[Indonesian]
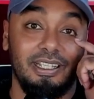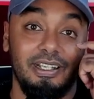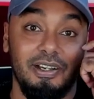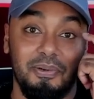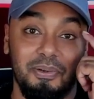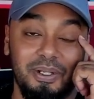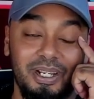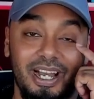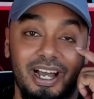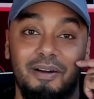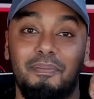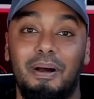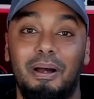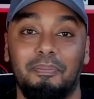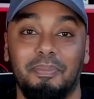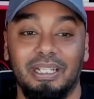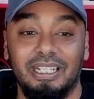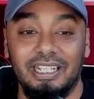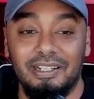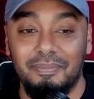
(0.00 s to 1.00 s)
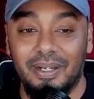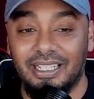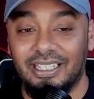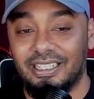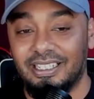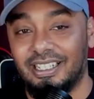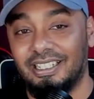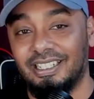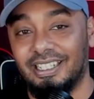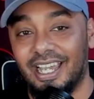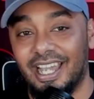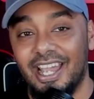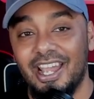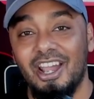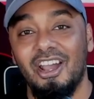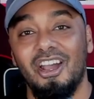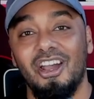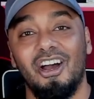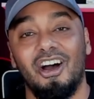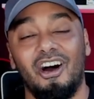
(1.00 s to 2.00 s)
Ya udah gak apa-apa, nikmatin aja.
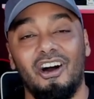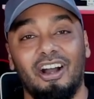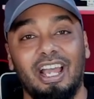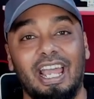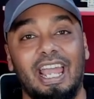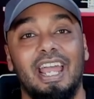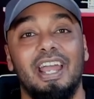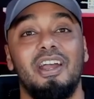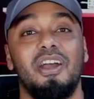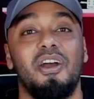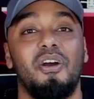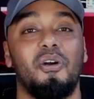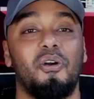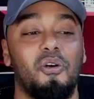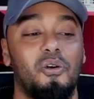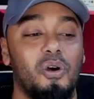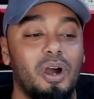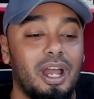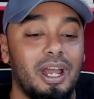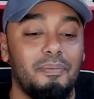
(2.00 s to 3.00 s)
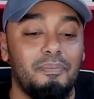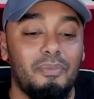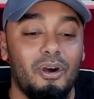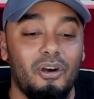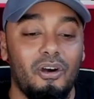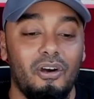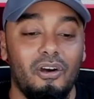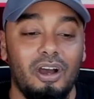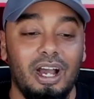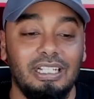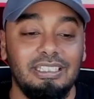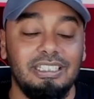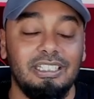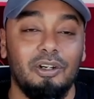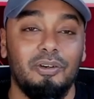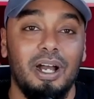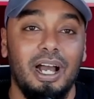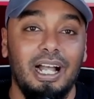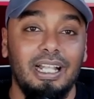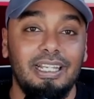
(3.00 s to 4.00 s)
Oke, gue mau kasih
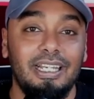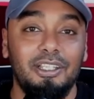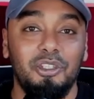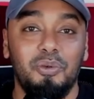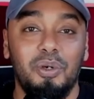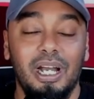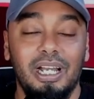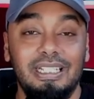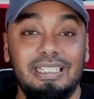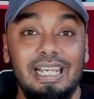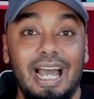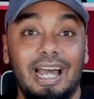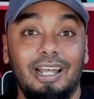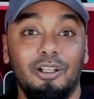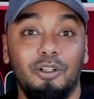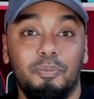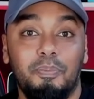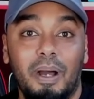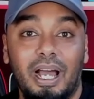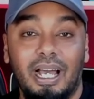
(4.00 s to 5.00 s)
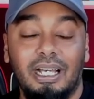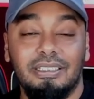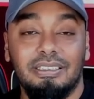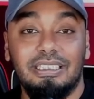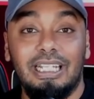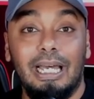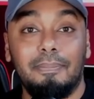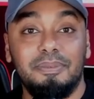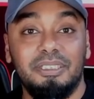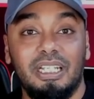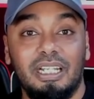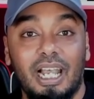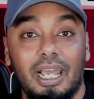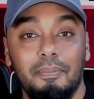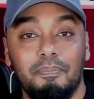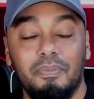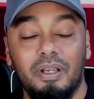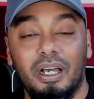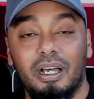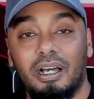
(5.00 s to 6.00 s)
tahu ke kalian juga, jangan lupa
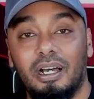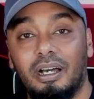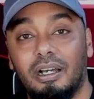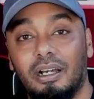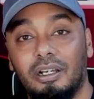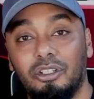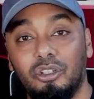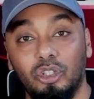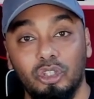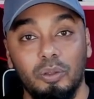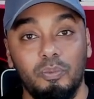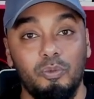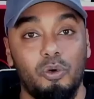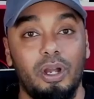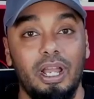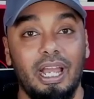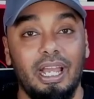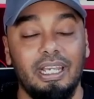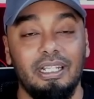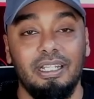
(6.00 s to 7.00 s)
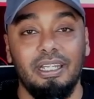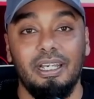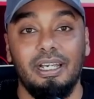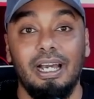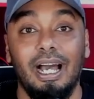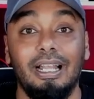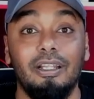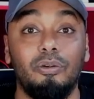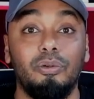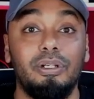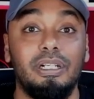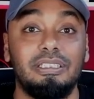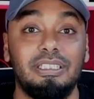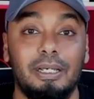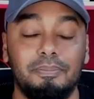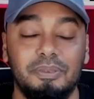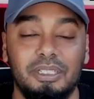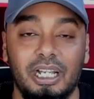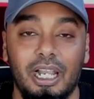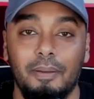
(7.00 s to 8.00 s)
subscribe uh, YouTube gue yang ini. Kalau udah
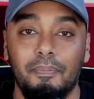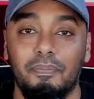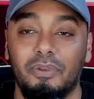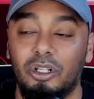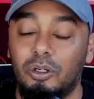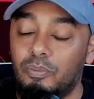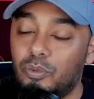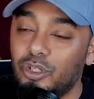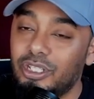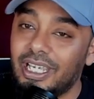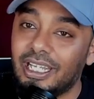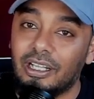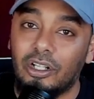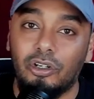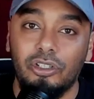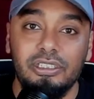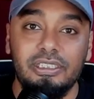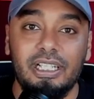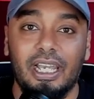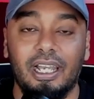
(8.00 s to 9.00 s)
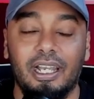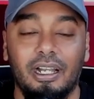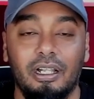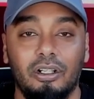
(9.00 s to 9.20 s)
subscribe, lo bunyiin lonceng.